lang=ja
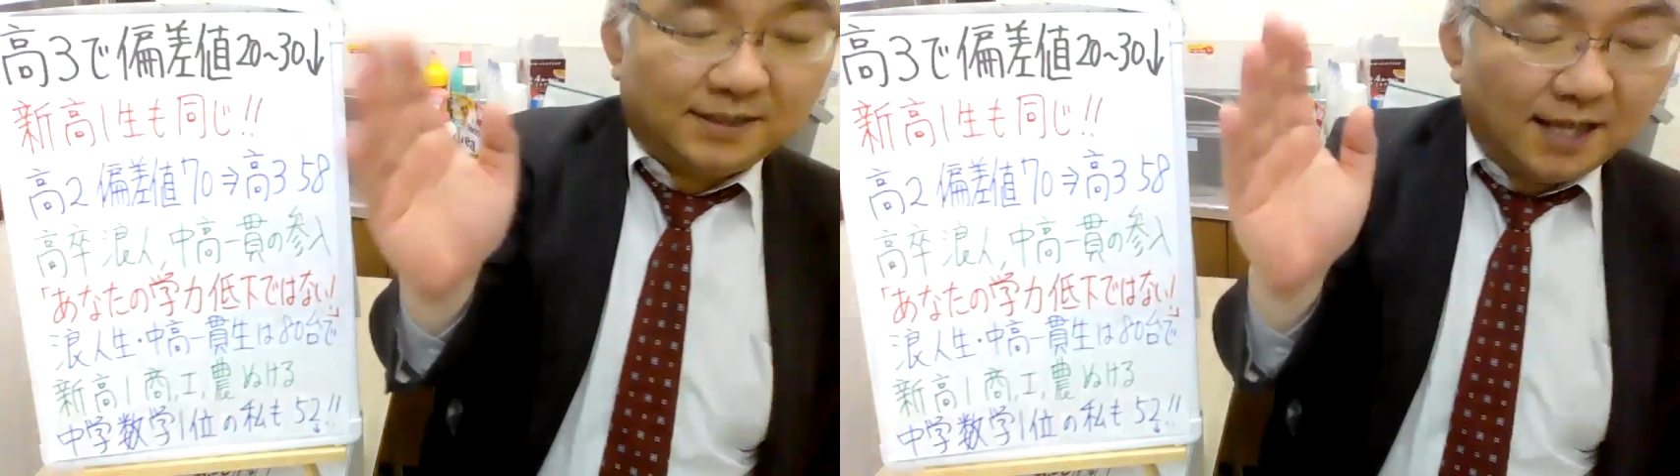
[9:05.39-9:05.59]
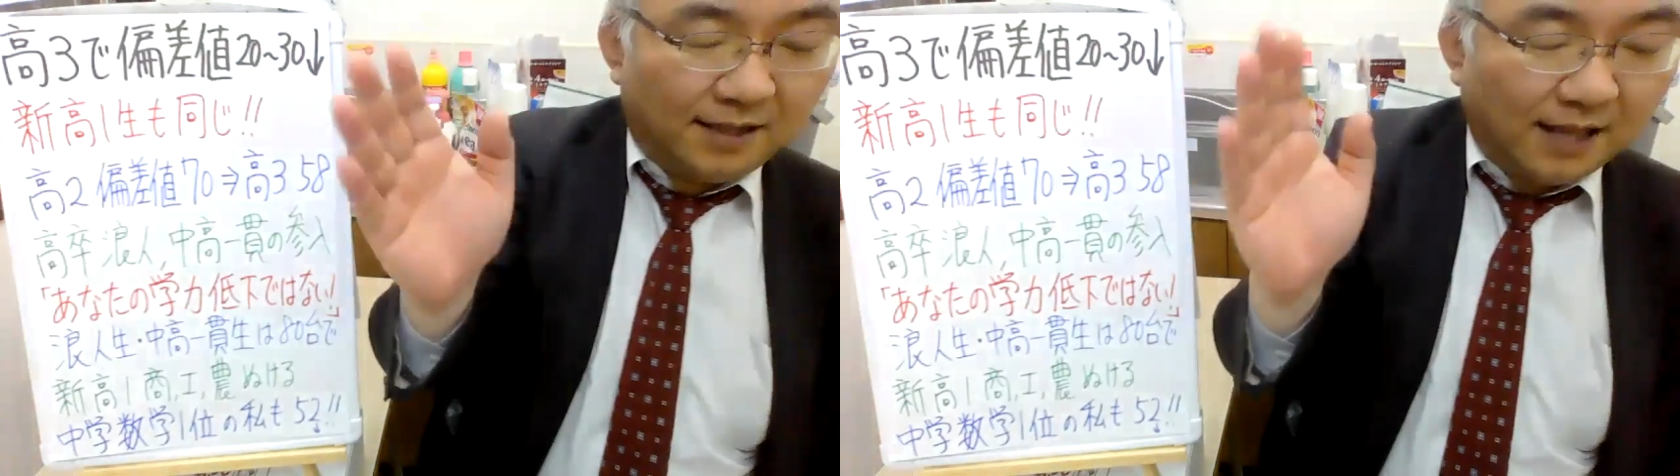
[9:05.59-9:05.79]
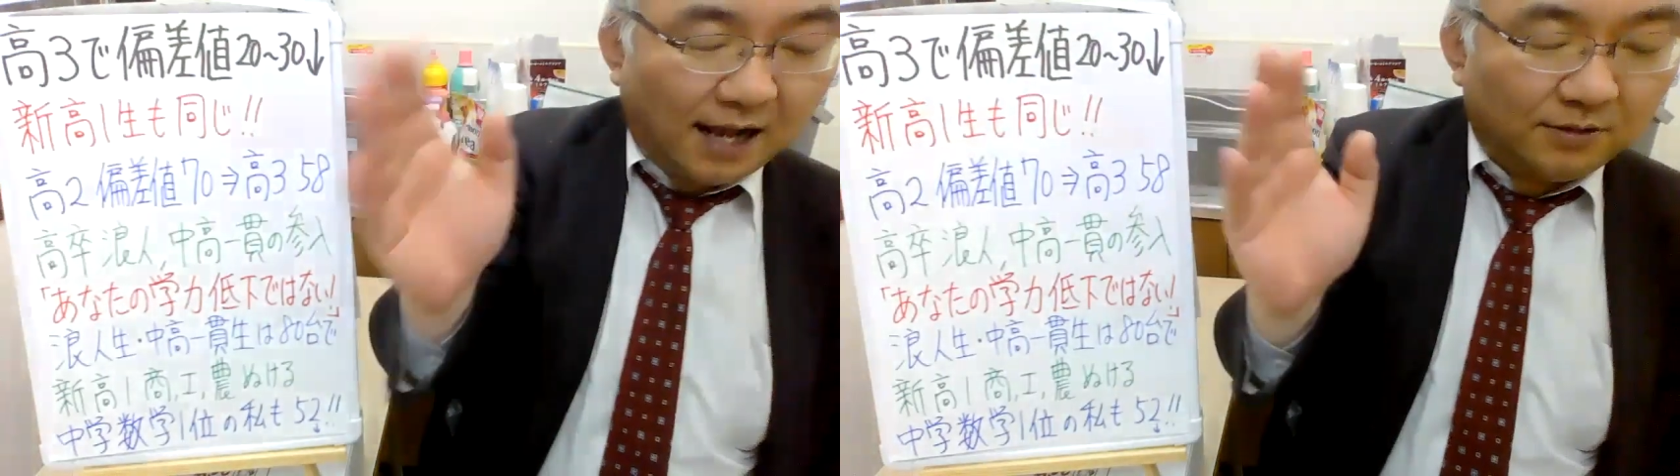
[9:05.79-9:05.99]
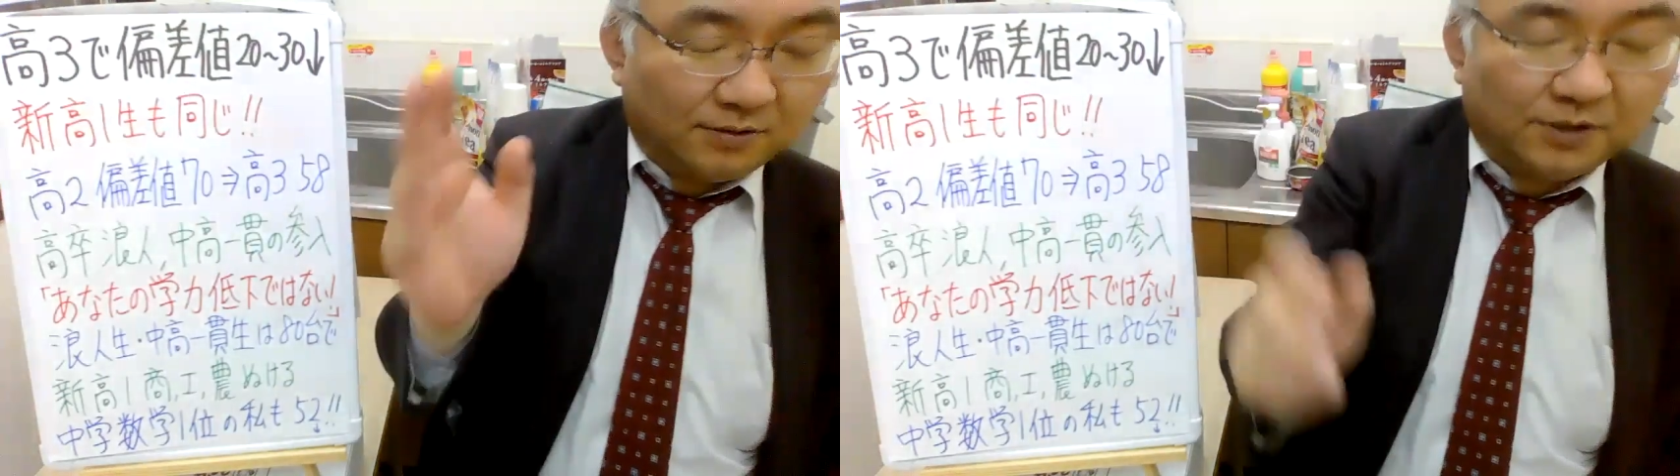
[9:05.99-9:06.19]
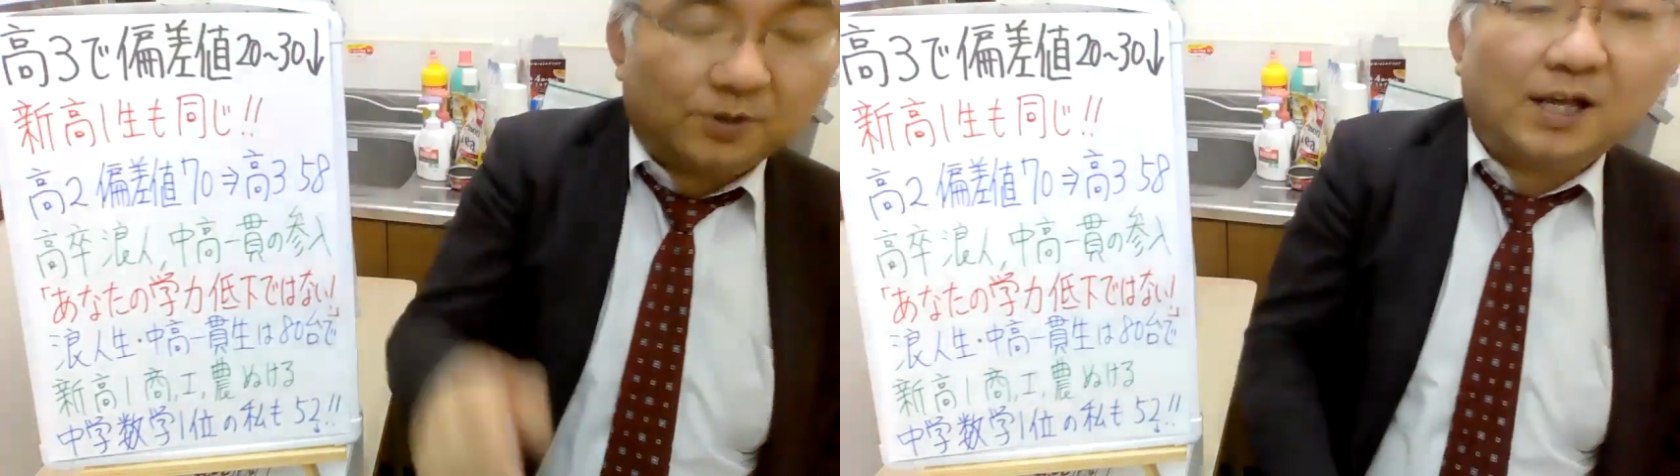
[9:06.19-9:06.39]
生にな
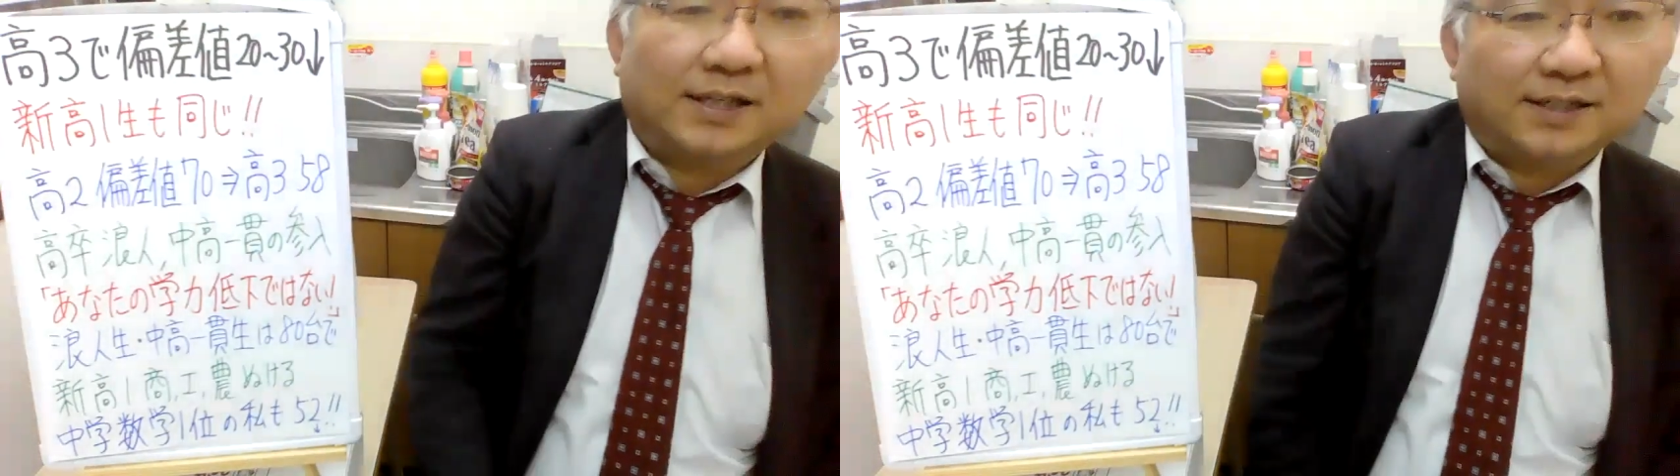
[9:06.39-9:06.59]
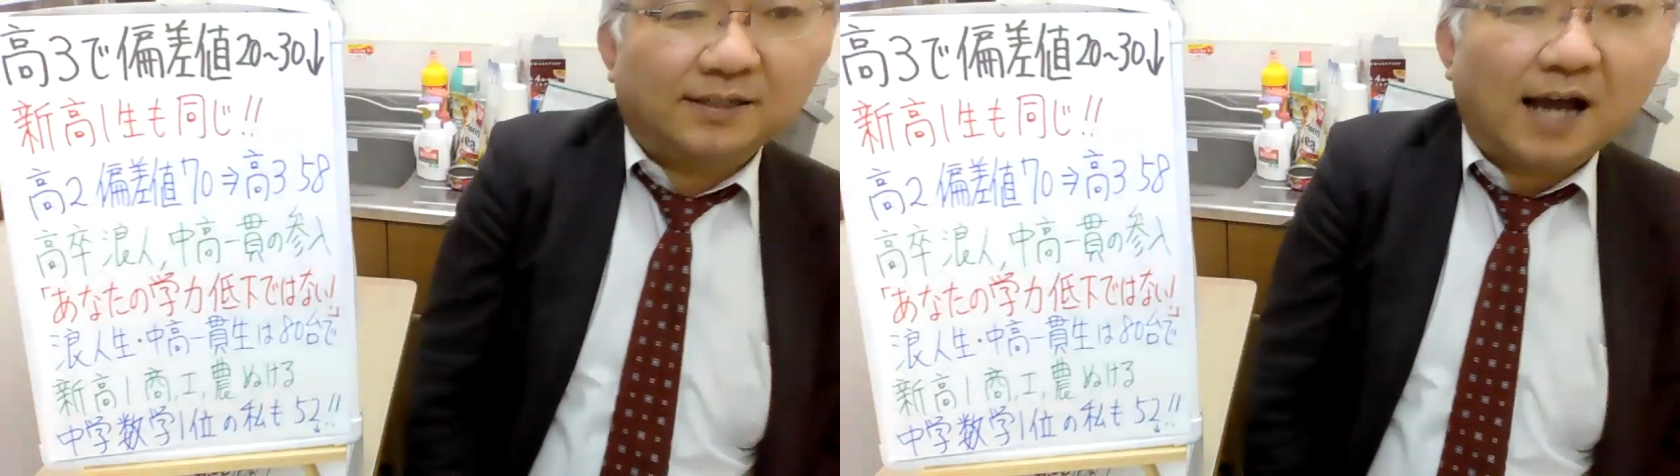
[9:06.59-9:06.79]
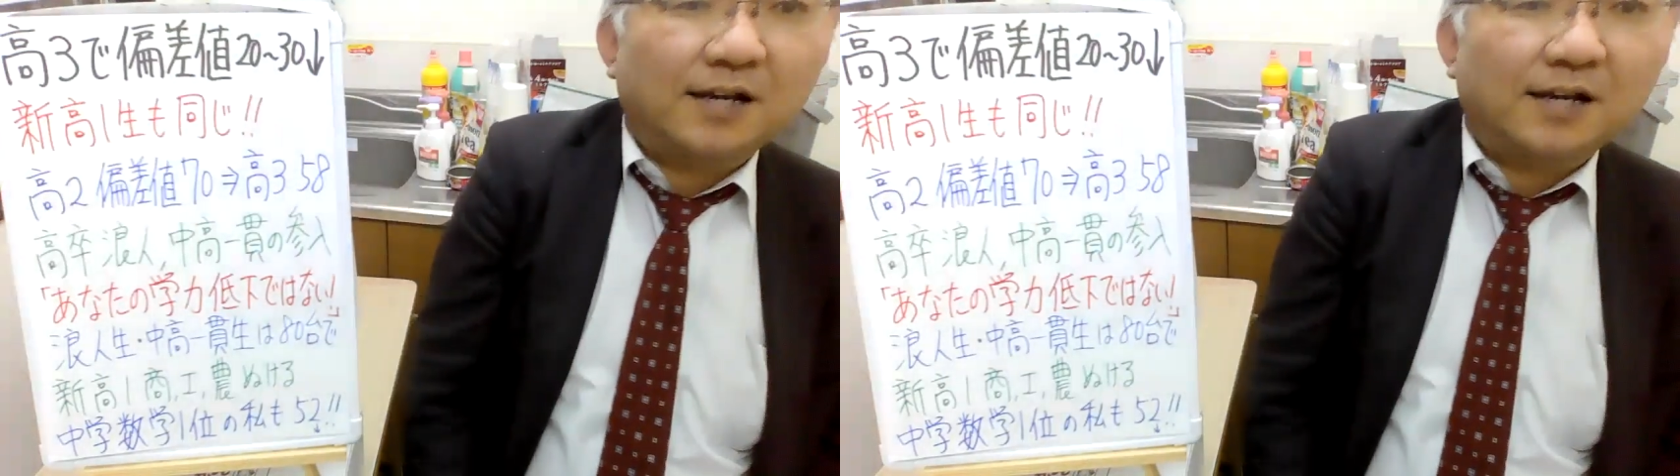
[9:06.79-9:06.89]
る人たち、